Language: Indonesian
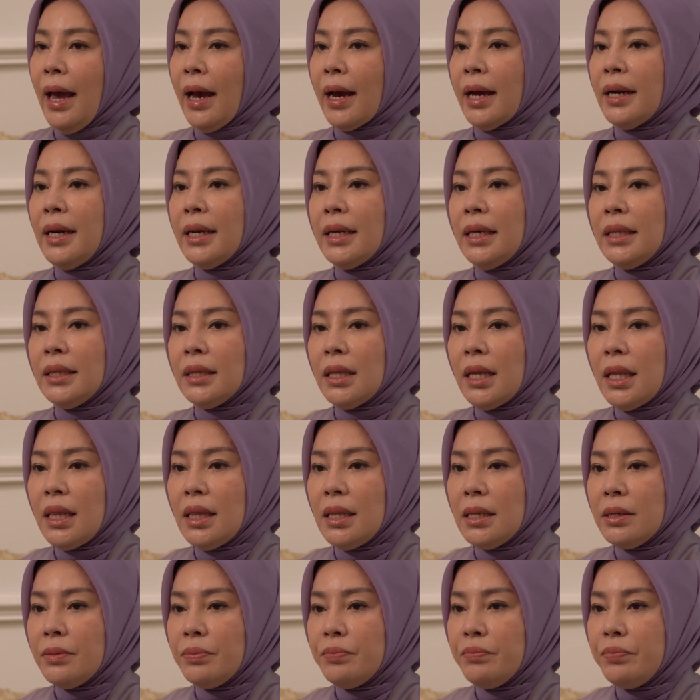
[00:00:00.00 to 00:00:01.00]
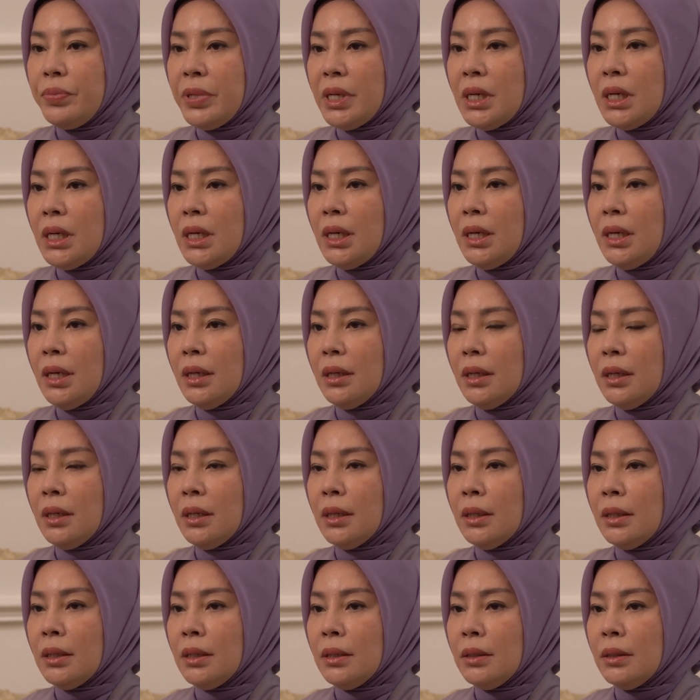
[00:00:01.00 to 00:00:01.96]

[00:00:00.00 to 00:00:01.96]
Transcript: karena kita lebih e,